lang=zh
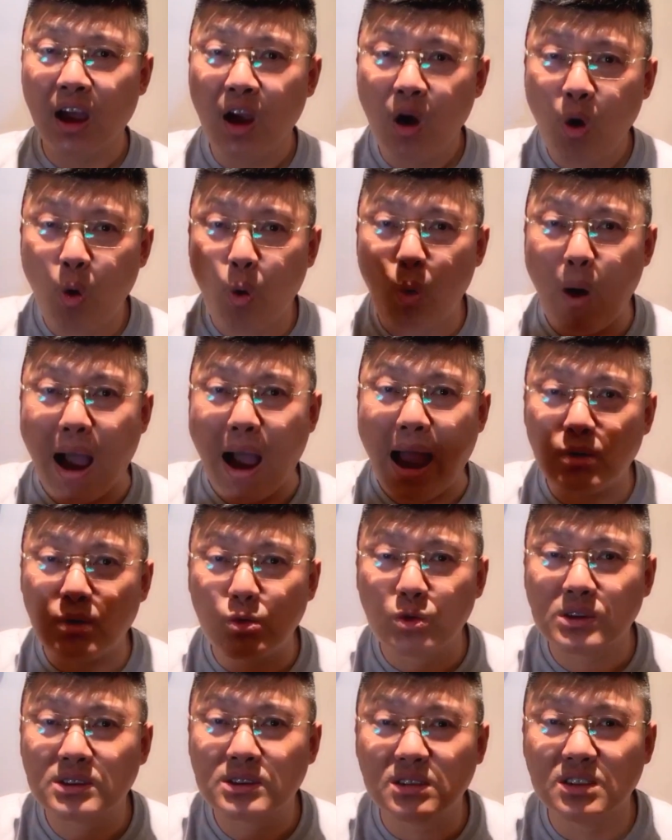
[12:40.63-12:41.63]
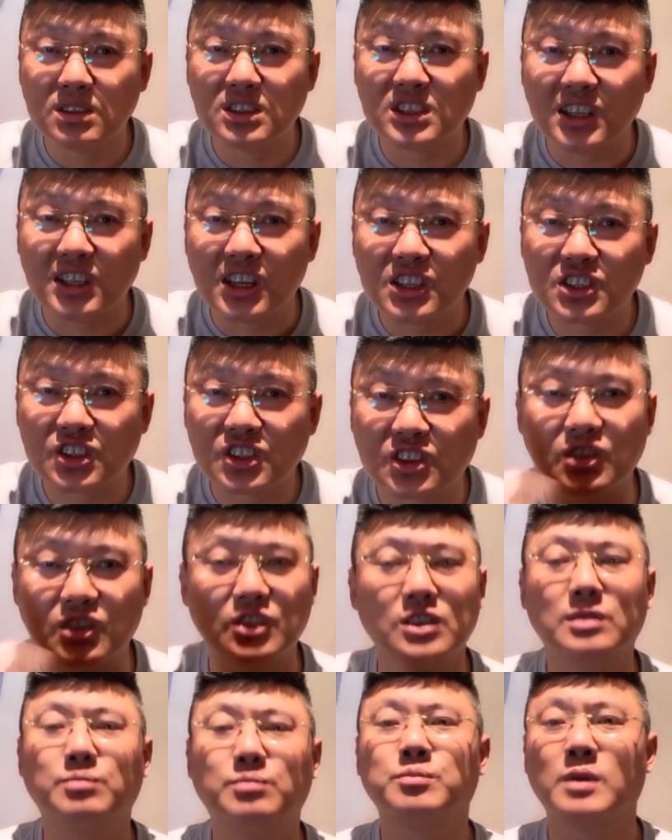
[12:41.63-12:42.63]
化入自己的词，
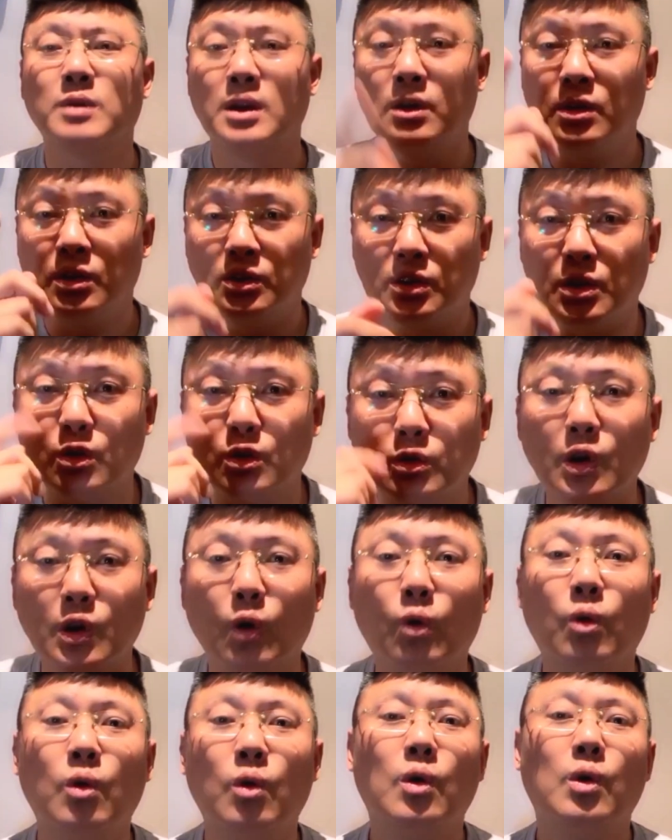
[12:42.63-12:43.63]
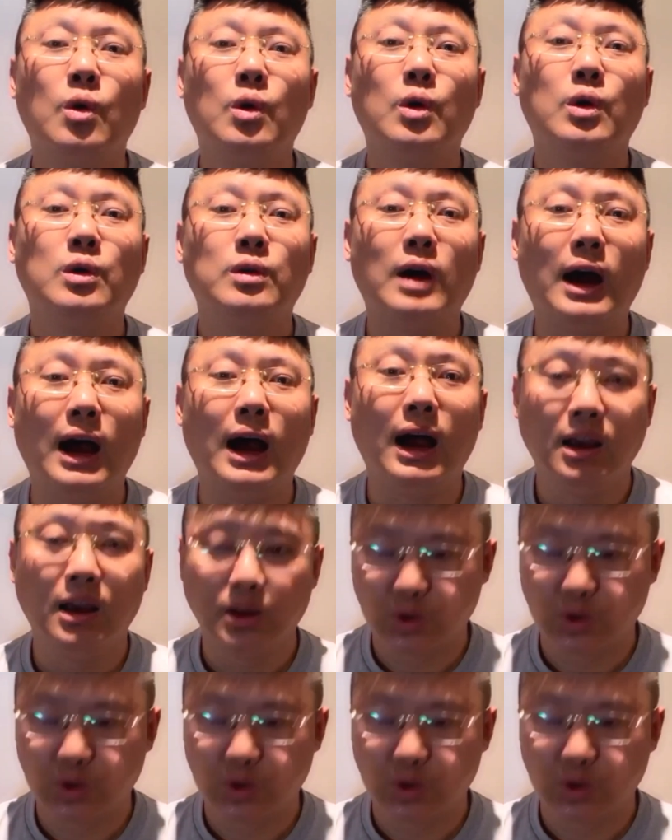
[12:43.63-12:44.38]
这就牛，是吧？